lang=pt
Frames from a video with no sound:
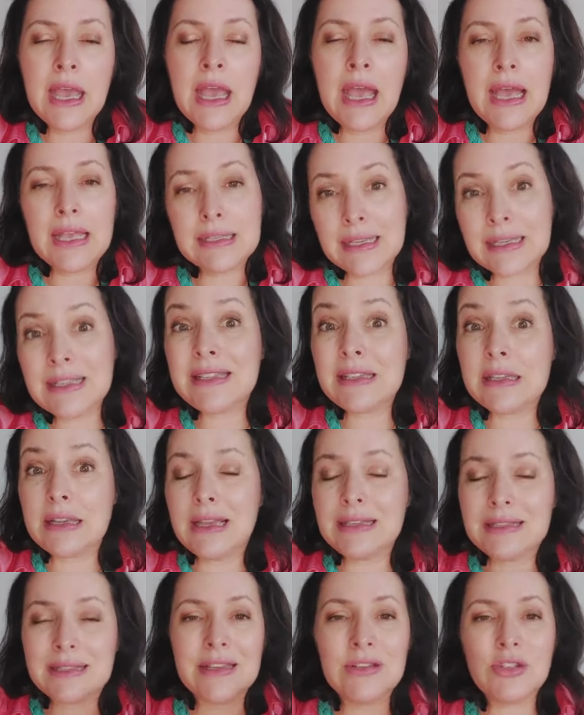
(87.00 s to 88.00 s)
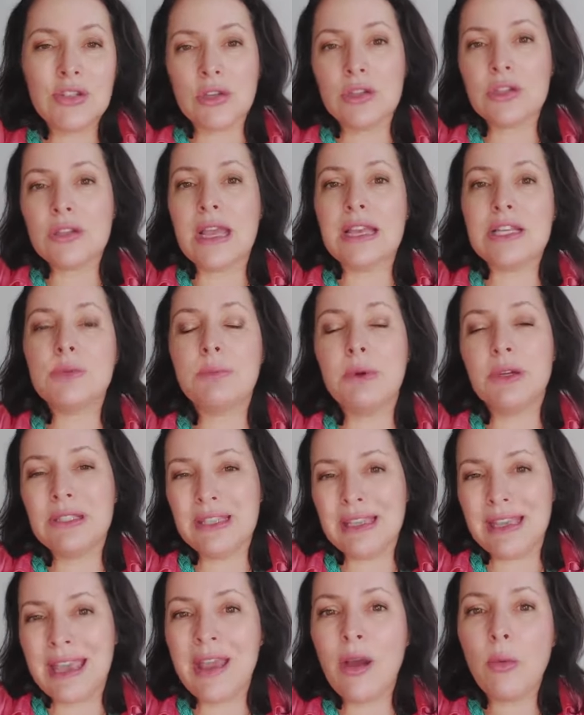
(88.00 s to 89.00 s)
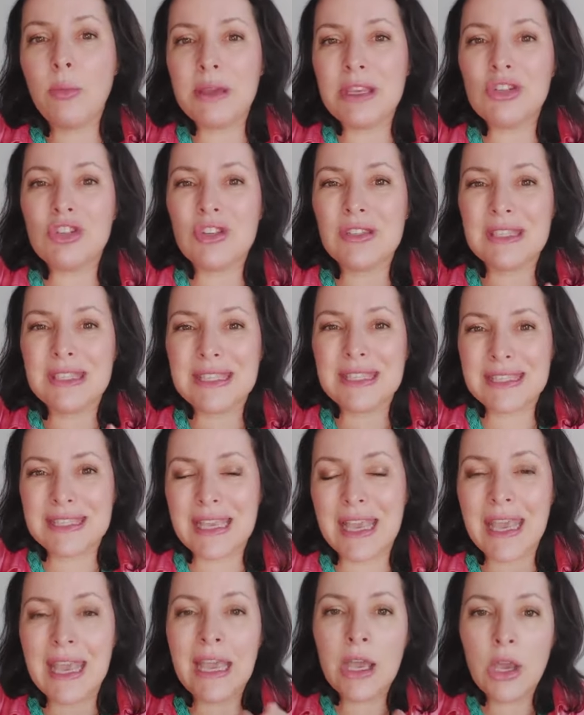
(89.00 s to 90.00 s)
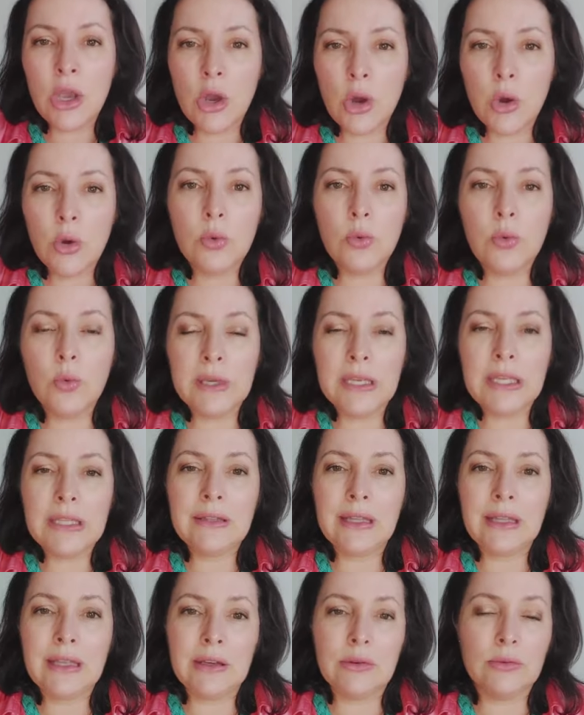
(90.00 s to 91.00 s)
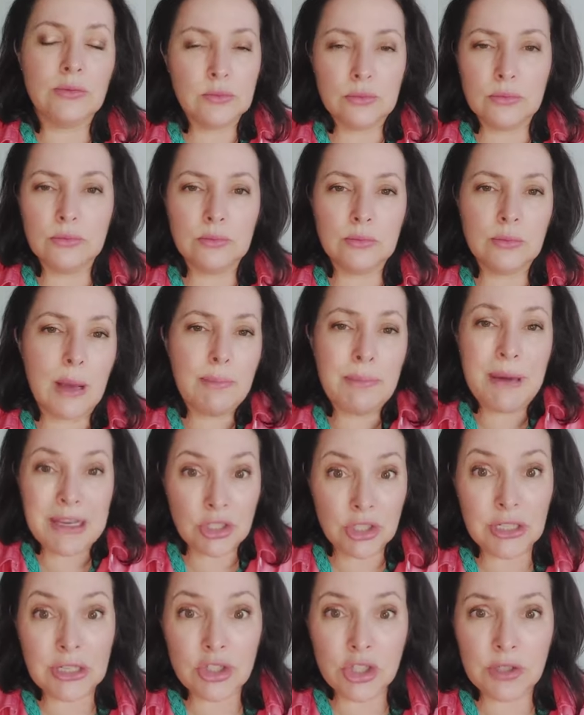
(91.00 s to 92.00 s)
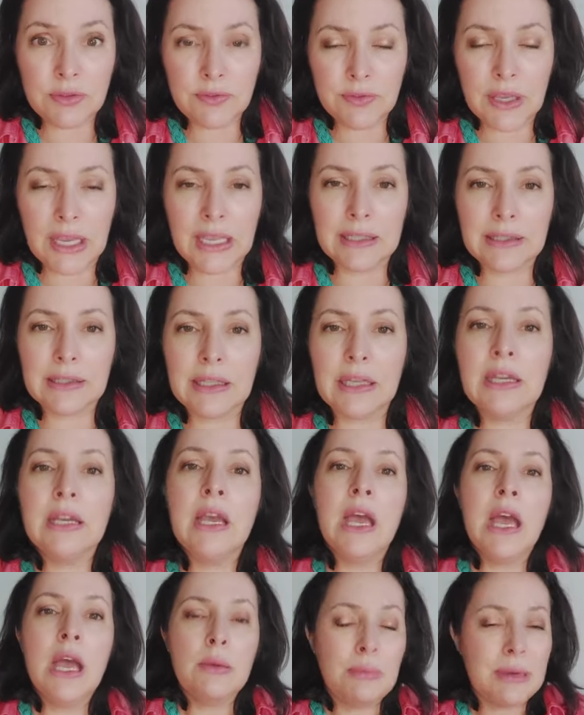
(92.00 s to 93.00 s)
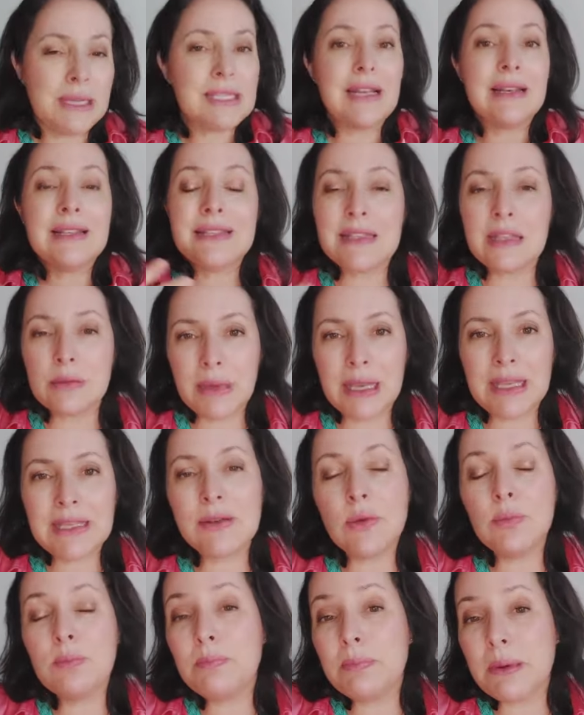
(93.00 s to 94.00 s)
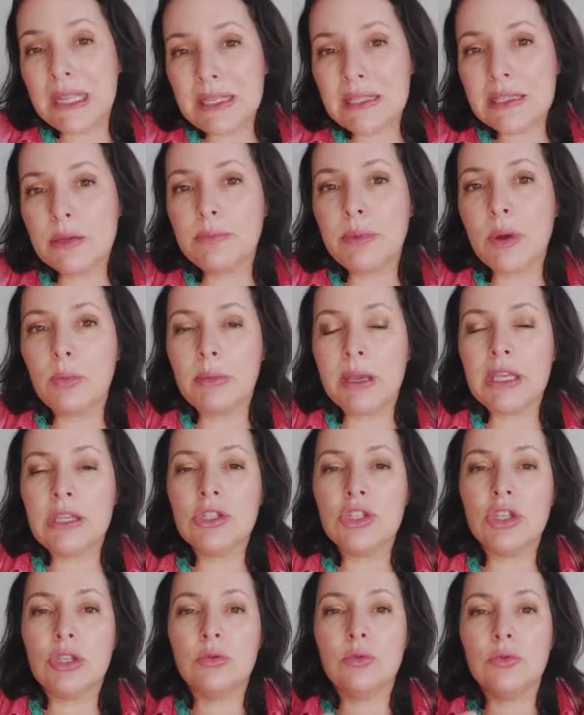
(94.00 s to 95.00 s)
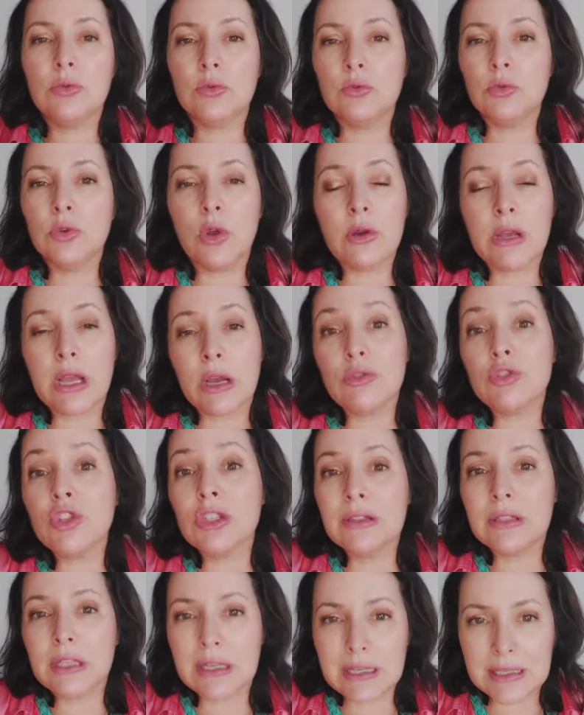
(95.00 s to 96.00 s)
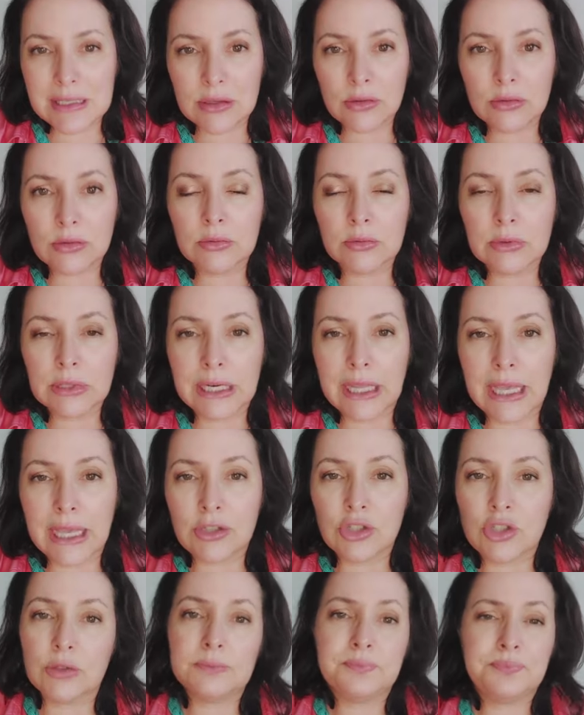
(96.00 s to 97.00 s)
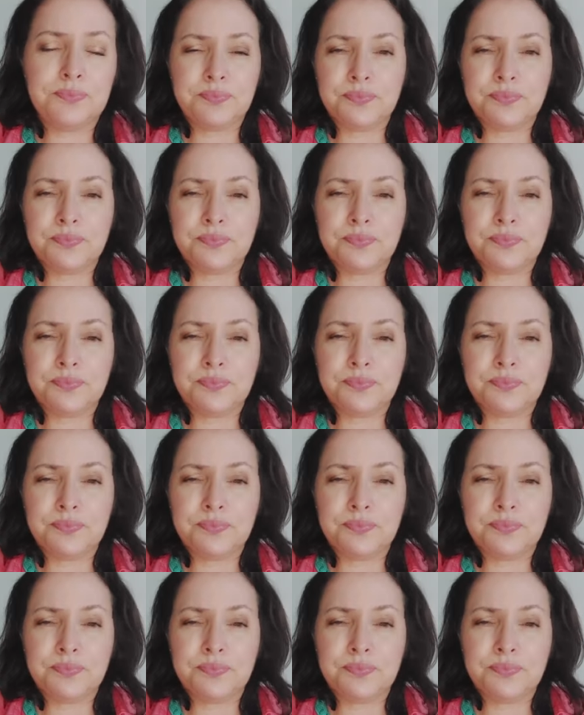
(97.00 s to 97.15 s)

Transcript: As redes, as redes sociais podem realmente ser um item, um, uma página de venda, mas elas também são principalmente um local de interação com o cliente.